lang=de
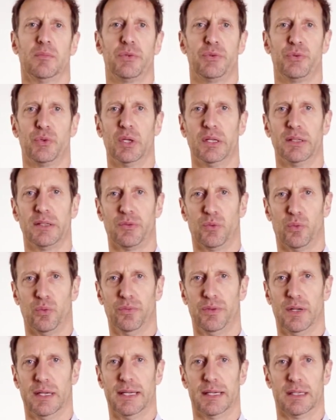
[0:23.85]
bezüglich des
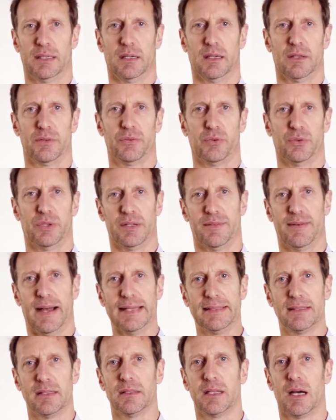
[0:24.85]
Unfallhergangs und
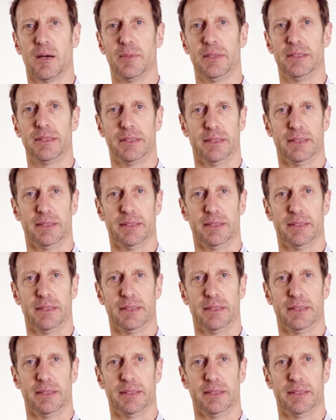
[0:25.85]
erweitern damit